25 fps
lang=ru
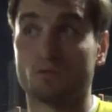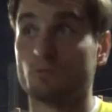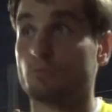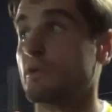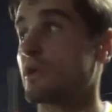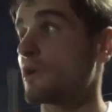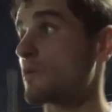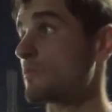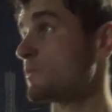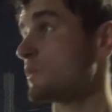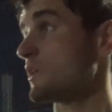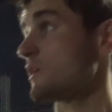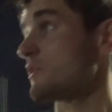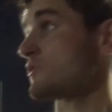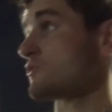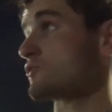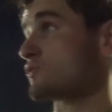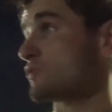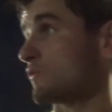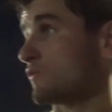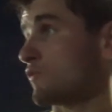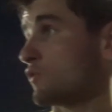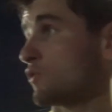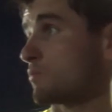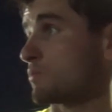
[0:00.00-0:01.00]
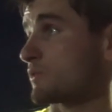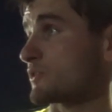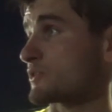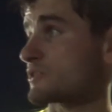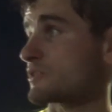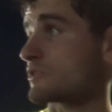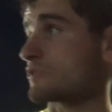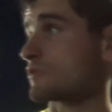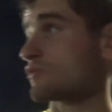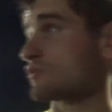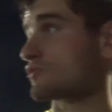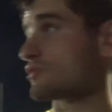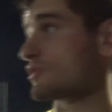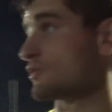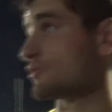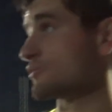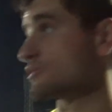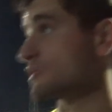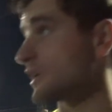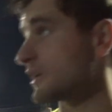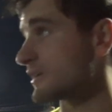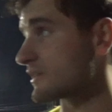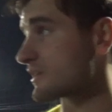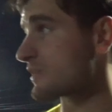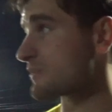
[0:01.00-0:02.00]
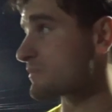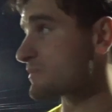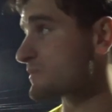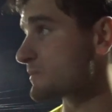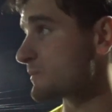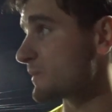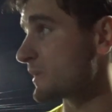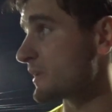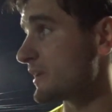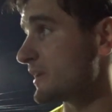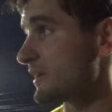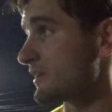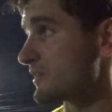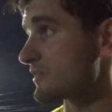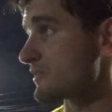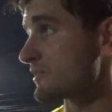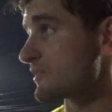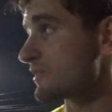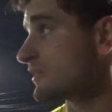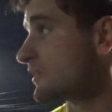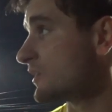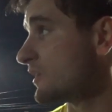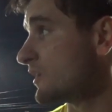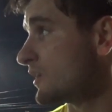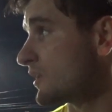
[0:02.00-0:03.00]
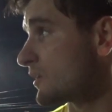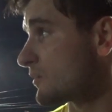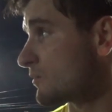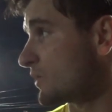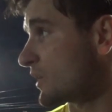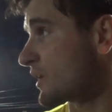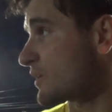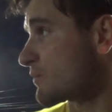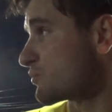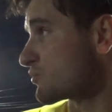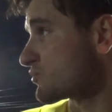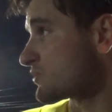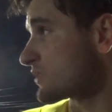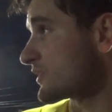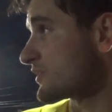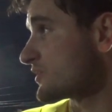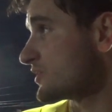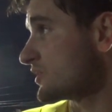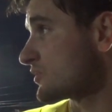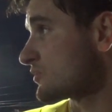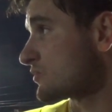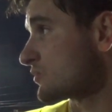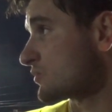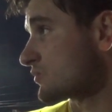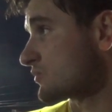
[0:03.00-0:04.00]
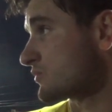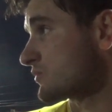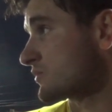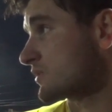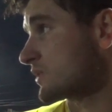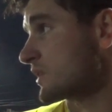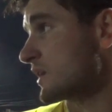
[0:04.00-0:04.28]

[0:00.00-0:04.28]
Мое мнение, что в области тоже люди хотят посмотреть борьбу за титул.